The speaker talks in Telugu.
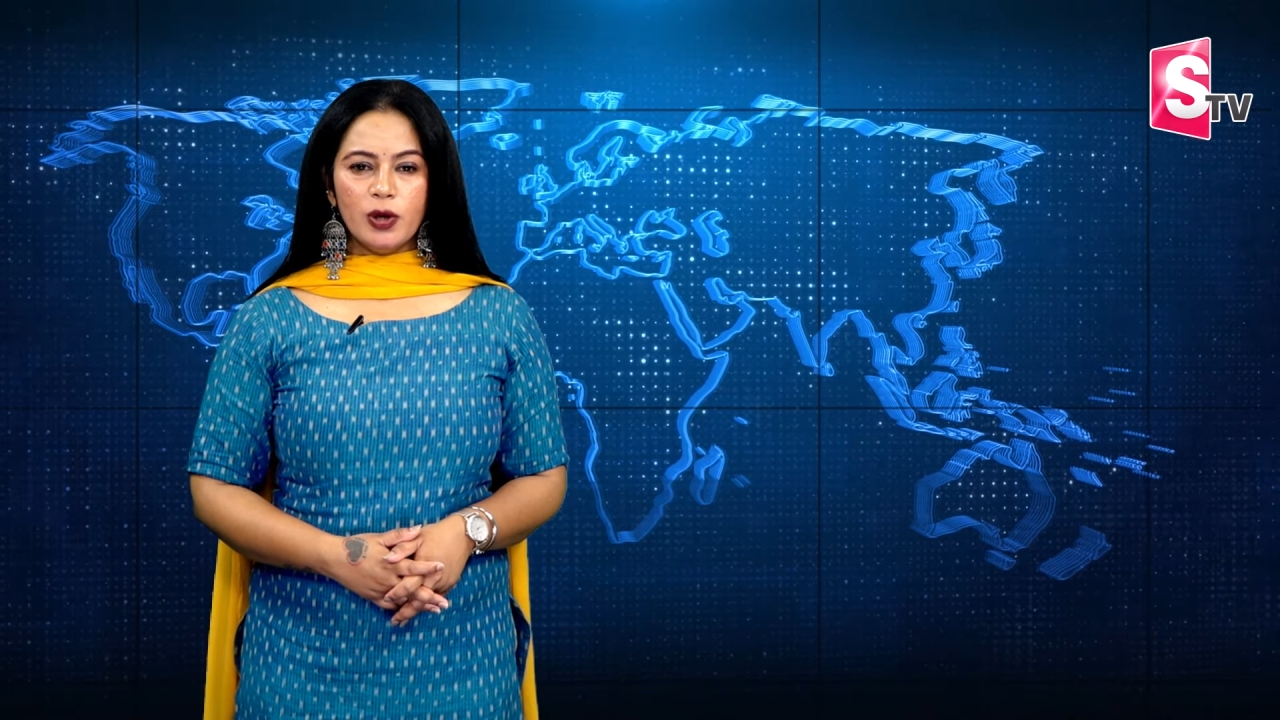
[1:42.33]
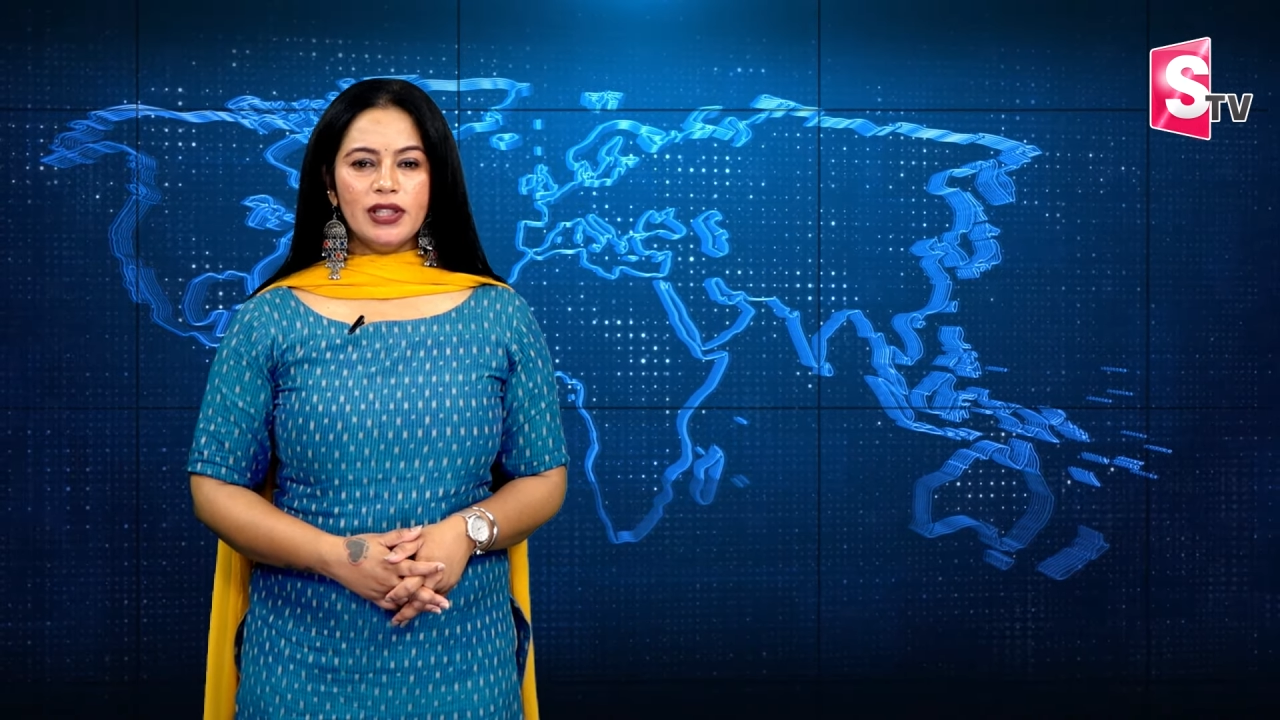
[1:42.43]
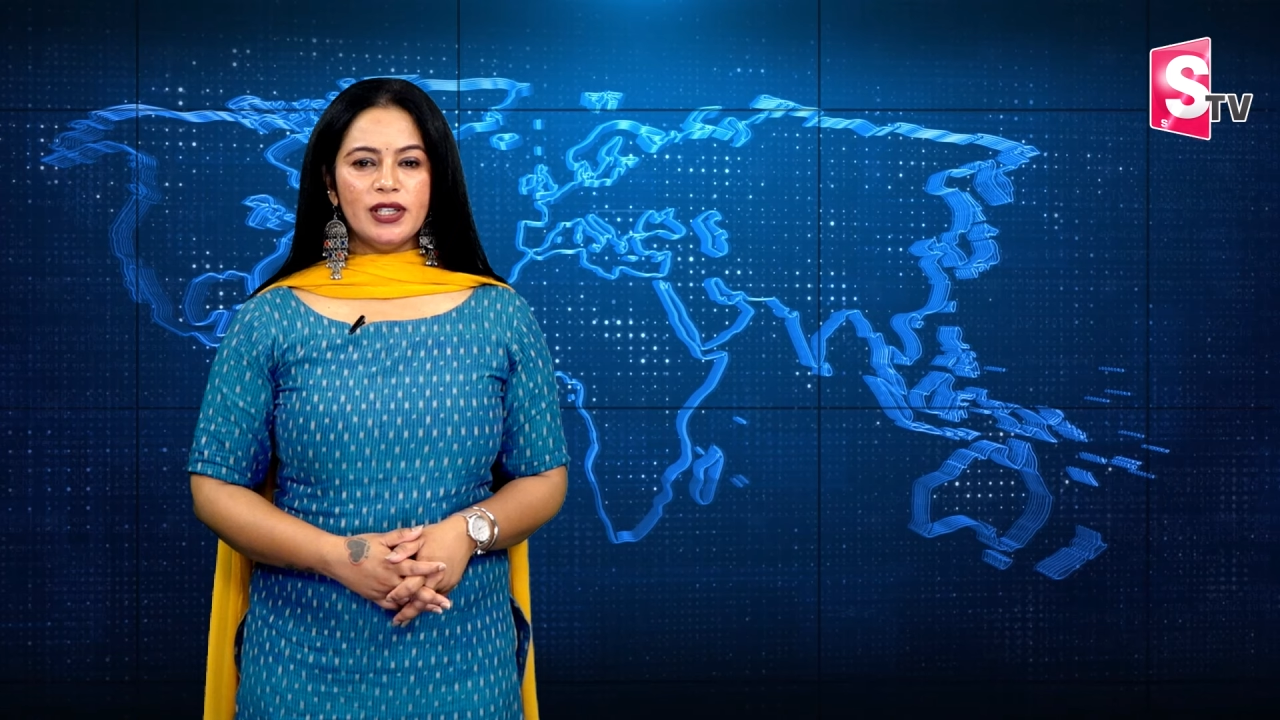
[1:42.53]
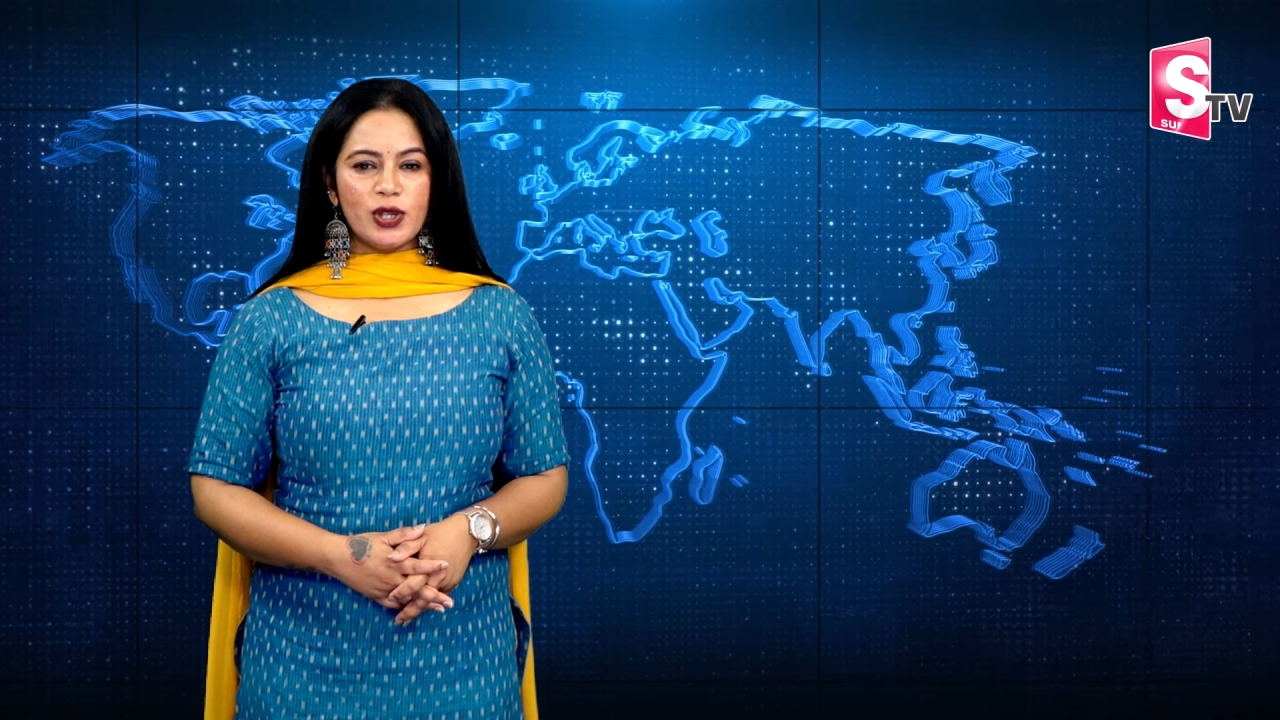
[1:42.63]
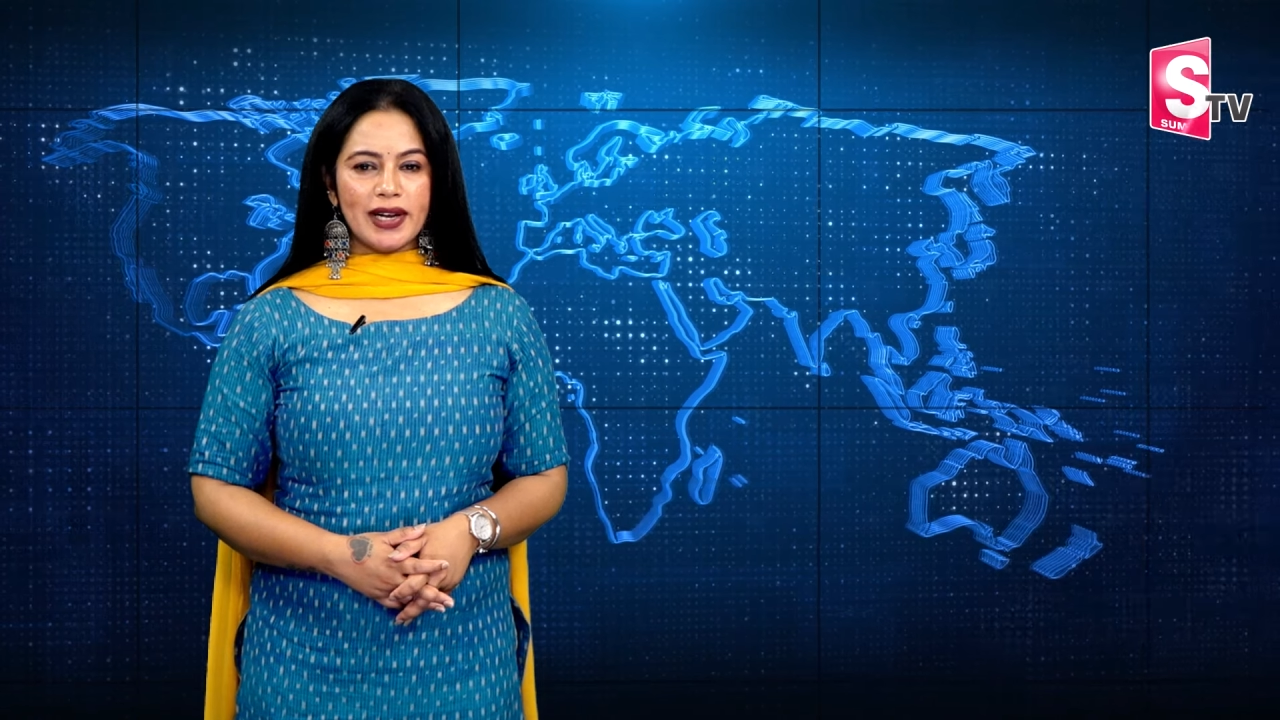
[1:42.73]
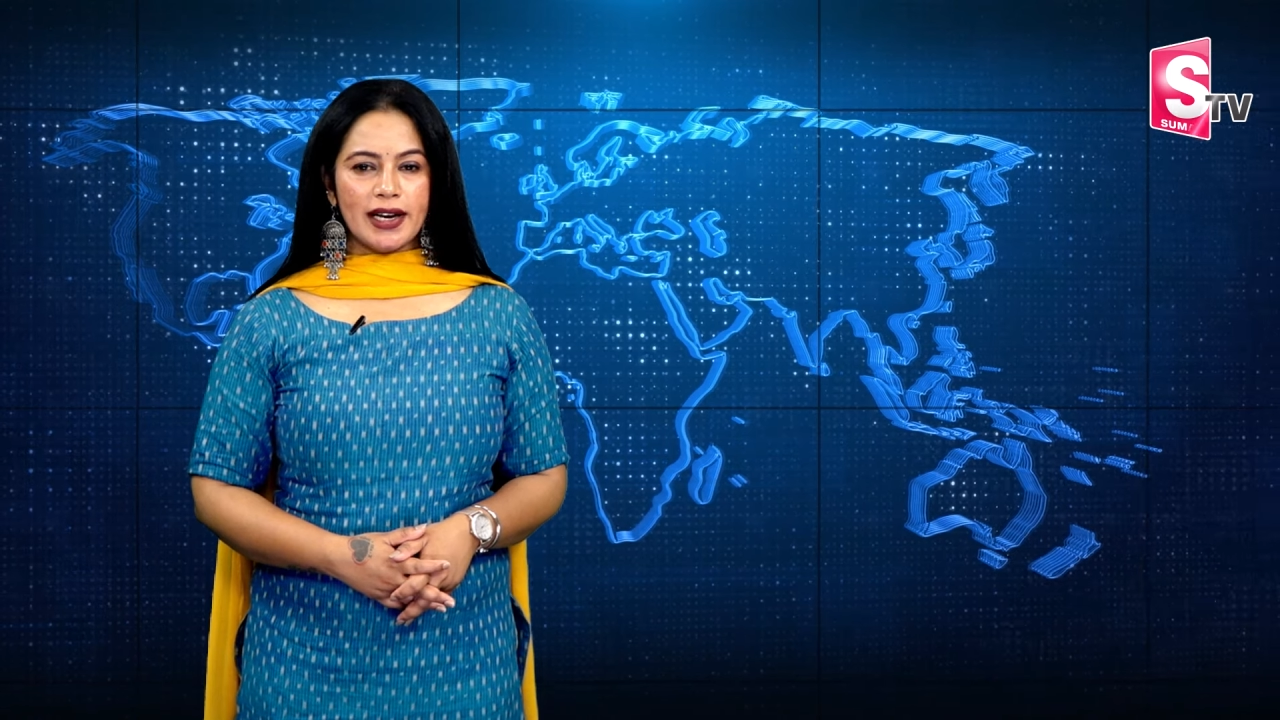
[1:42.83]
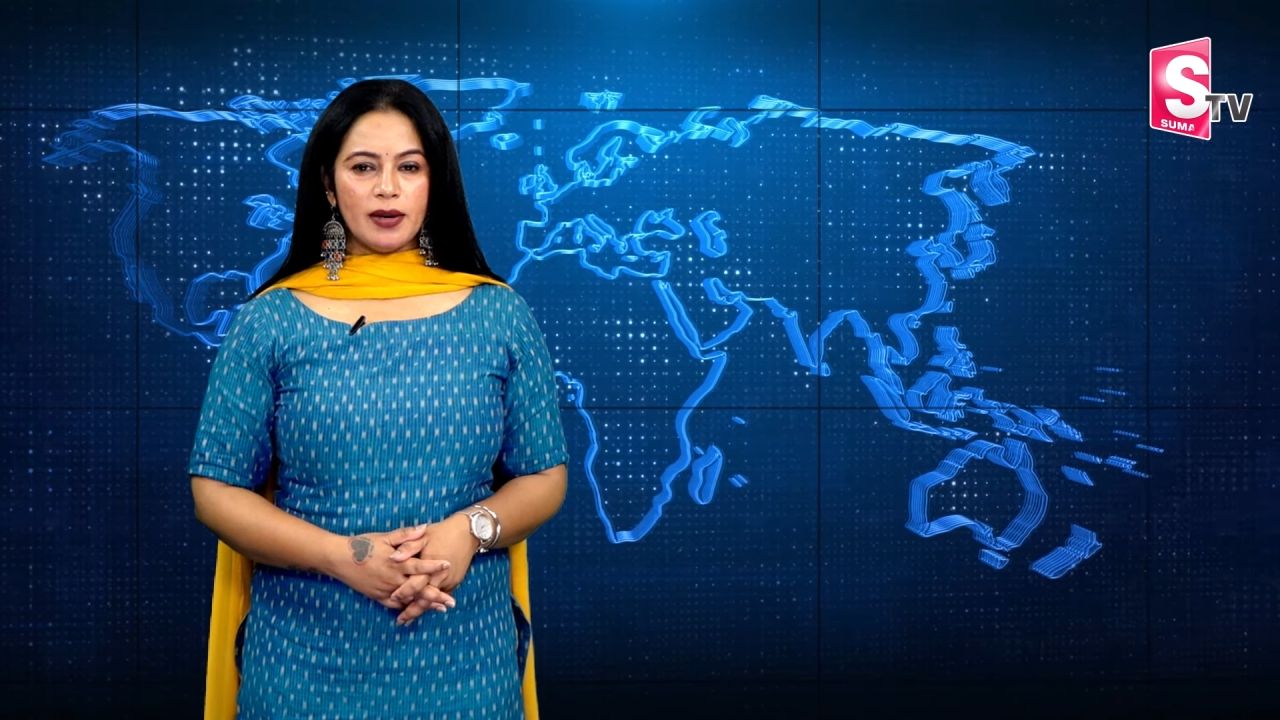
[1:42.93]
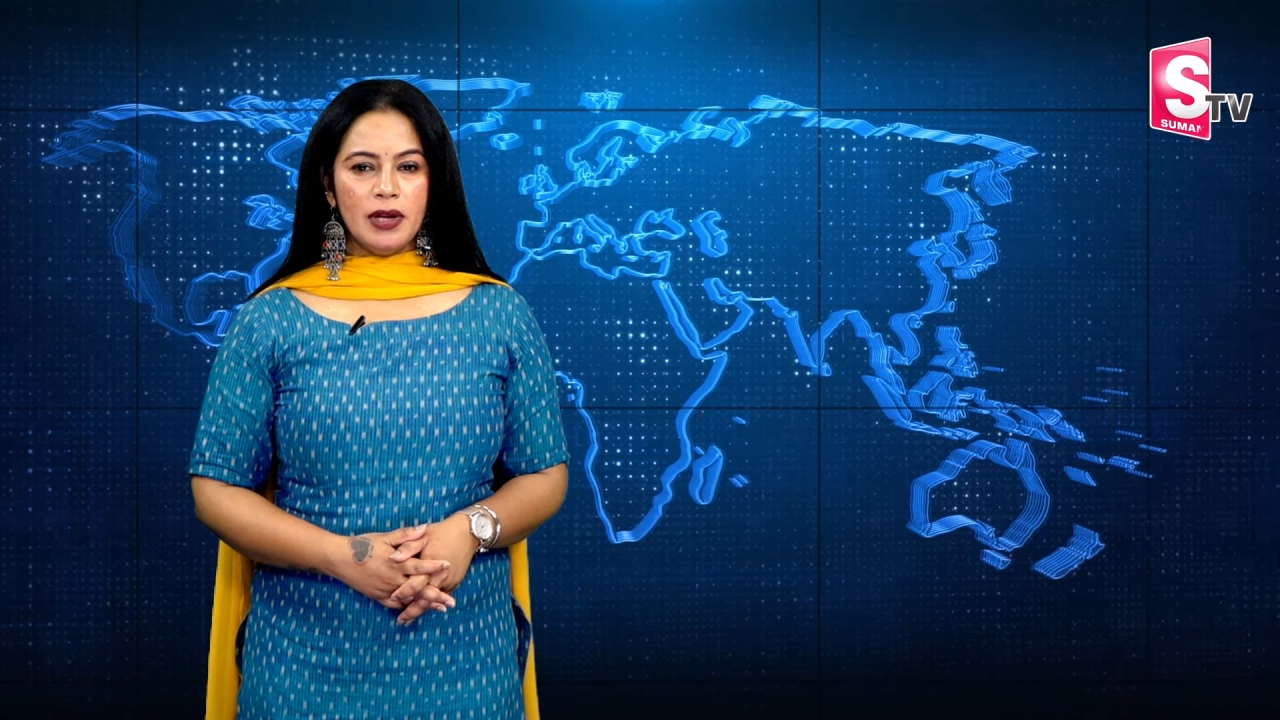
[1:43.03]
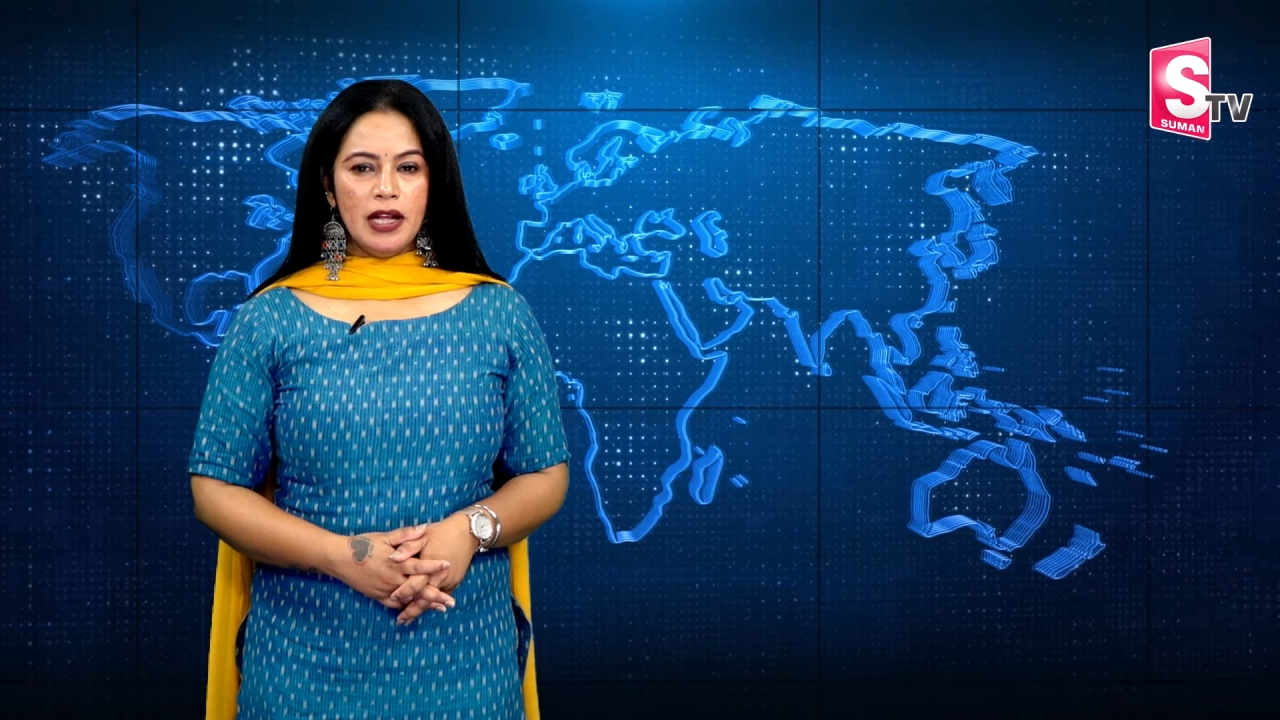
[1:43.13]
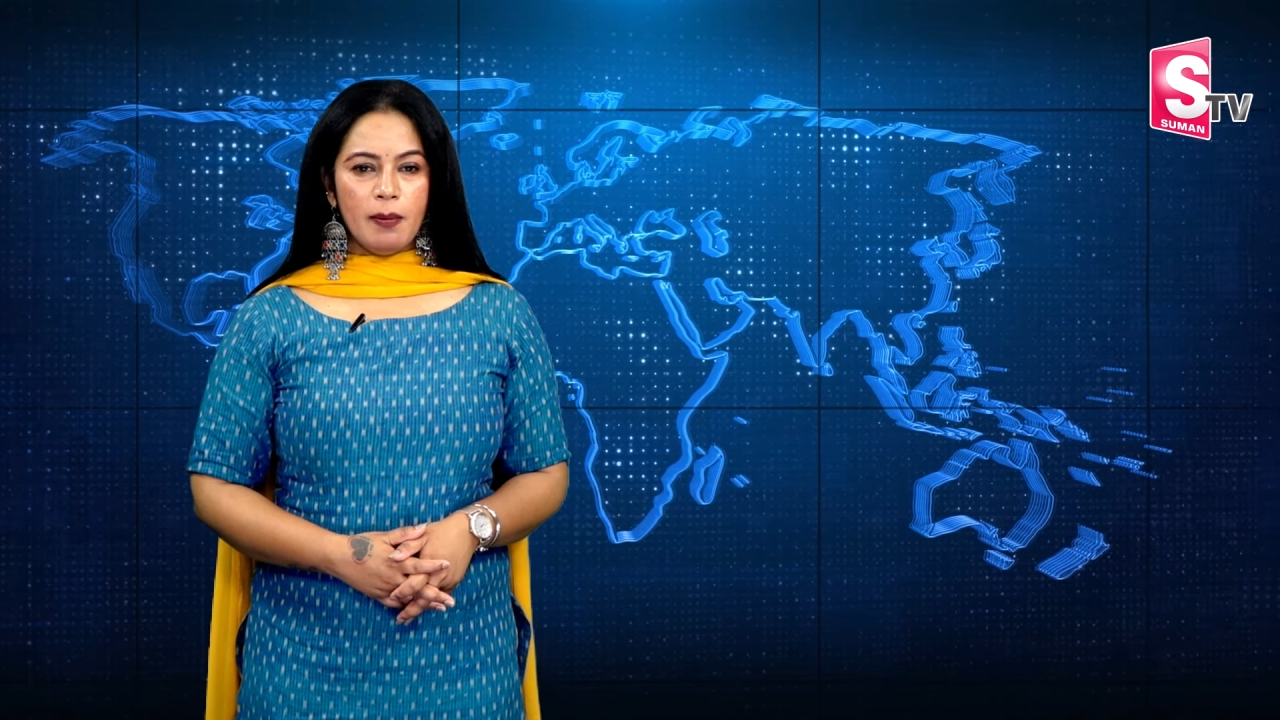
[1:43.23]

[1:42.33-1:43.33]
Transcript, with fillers: దురదృష్టకరం